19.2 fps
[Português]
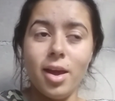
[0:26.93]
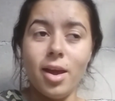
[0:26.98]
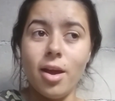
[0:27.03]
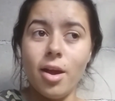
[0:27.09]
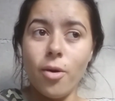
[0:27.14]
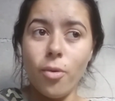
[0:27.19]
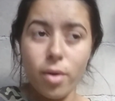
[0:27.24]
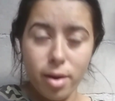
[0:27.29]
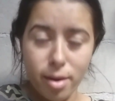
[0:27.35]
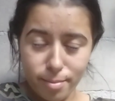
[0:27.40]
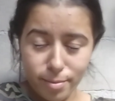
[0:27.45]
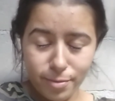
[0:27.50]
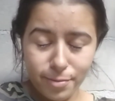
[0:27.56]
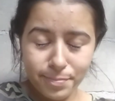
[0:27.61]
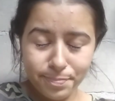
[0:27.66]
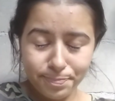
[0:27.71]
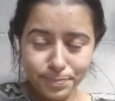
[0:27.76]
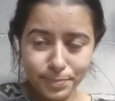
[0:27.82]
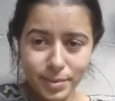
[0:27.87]
Eu
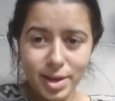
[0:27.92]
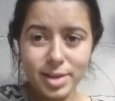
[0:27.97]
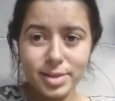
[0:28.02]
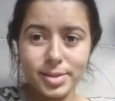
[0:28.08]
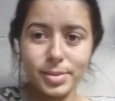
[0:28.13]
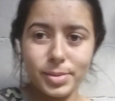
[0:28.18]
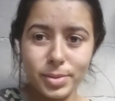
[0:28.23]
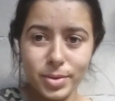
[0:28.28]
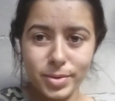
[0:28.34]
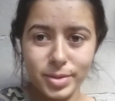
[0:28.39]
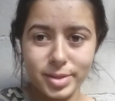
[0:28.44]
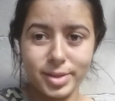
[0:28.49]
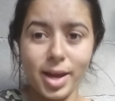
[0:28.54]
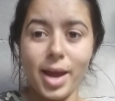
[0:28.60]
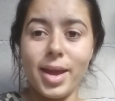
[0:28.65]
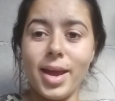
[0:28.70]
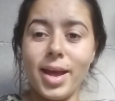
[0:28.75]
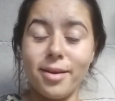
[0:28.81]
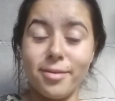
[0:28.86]
amo essas coisas.
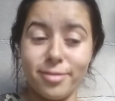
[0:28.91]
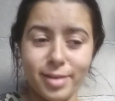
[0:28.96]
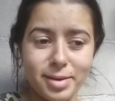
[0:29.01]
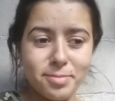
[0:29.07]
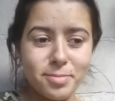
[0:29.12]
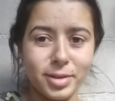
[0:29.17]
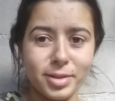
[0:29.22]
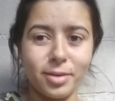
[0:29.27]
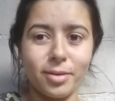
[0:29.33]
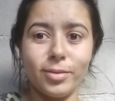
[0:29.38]
Aí ela vai e manda.